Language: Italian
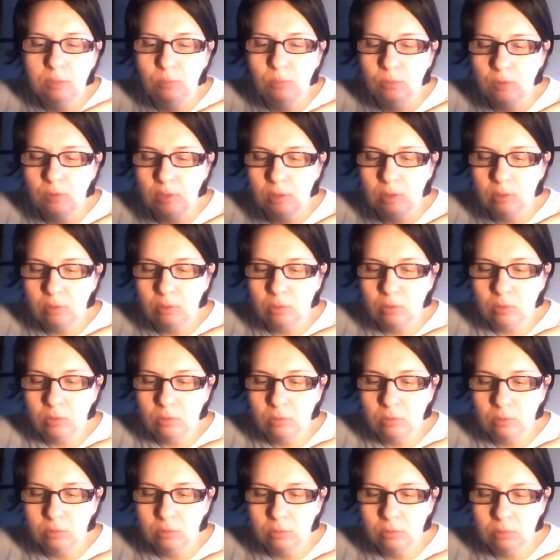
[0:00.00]
Busi io
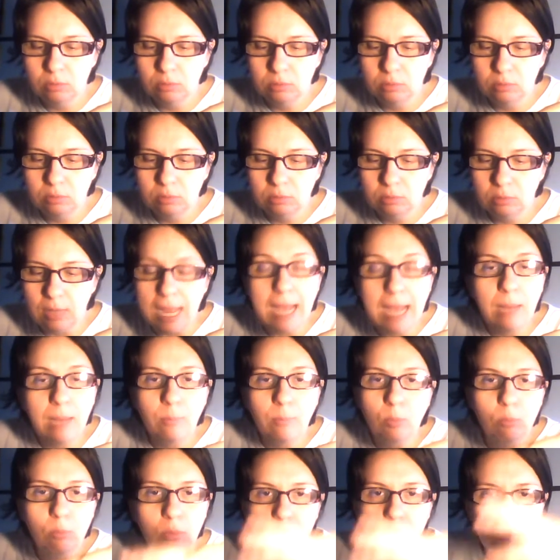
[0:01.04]
lo
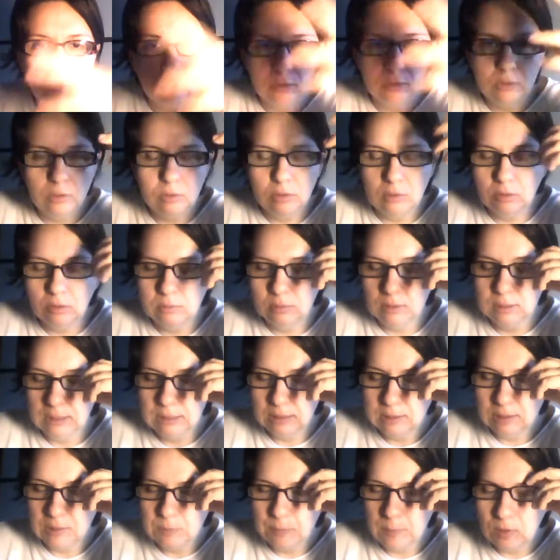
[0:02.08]
amo molto.
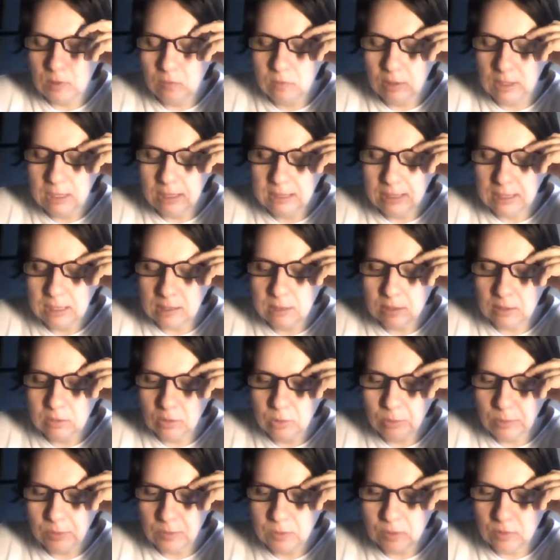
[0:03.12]
Eh, spesso e volentieri,
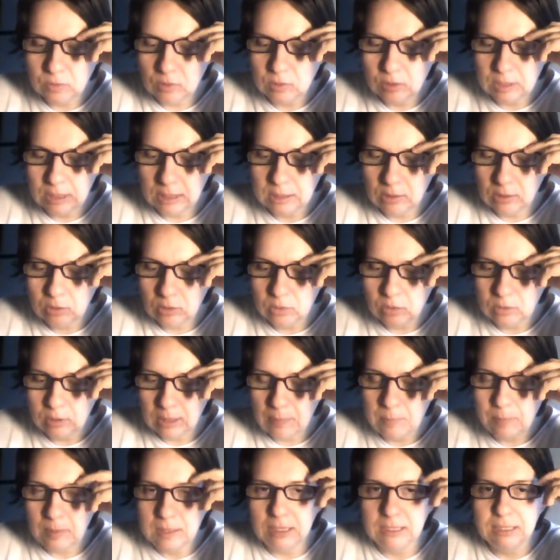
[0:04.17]
secondo me, questo scrittore
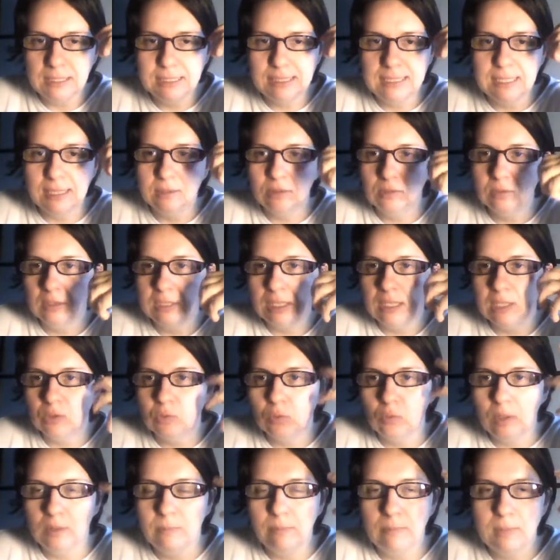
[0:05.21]
è penalizzato dalla
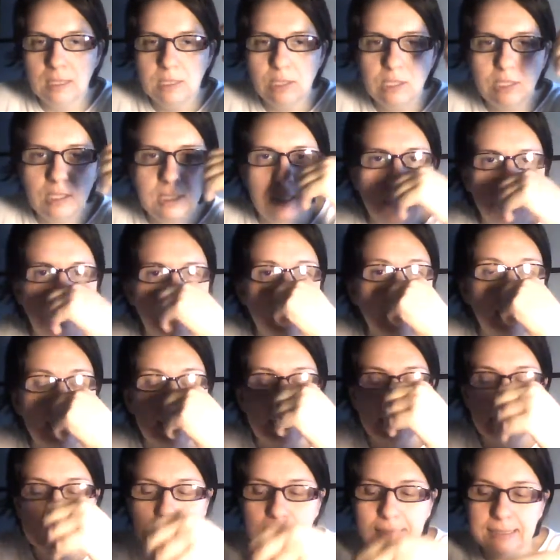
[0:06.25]
sua immagine
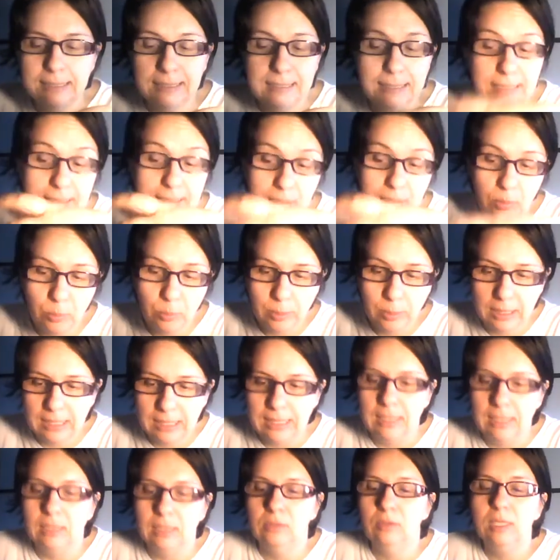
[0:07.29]
mediatica ed è un
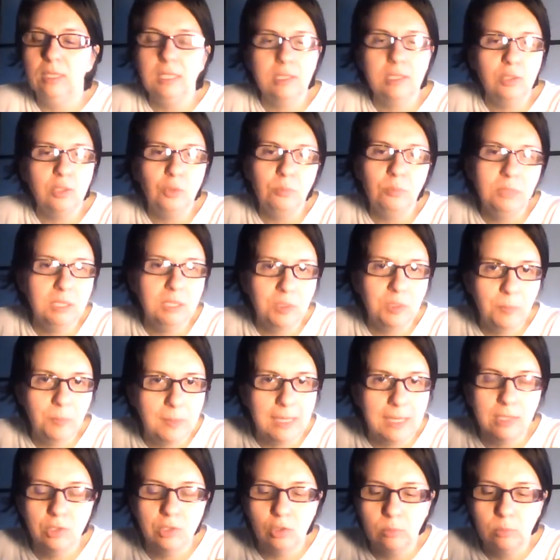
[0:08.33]
peccato, anche se non mi
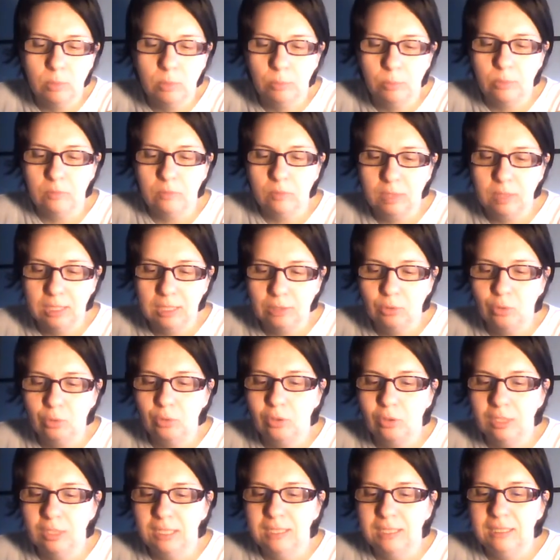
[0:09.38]
dispiace come
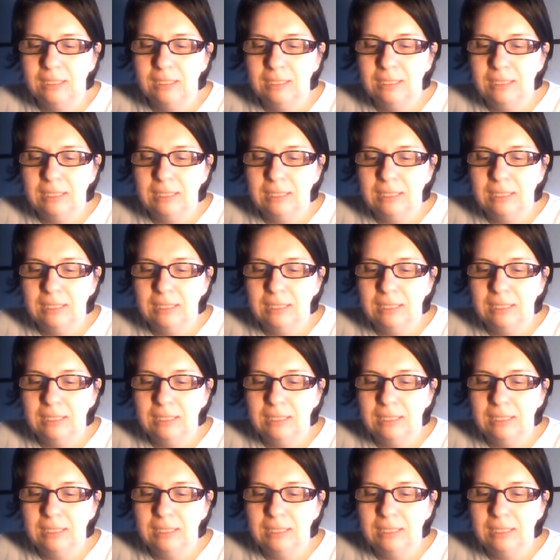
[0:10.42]
provocatore.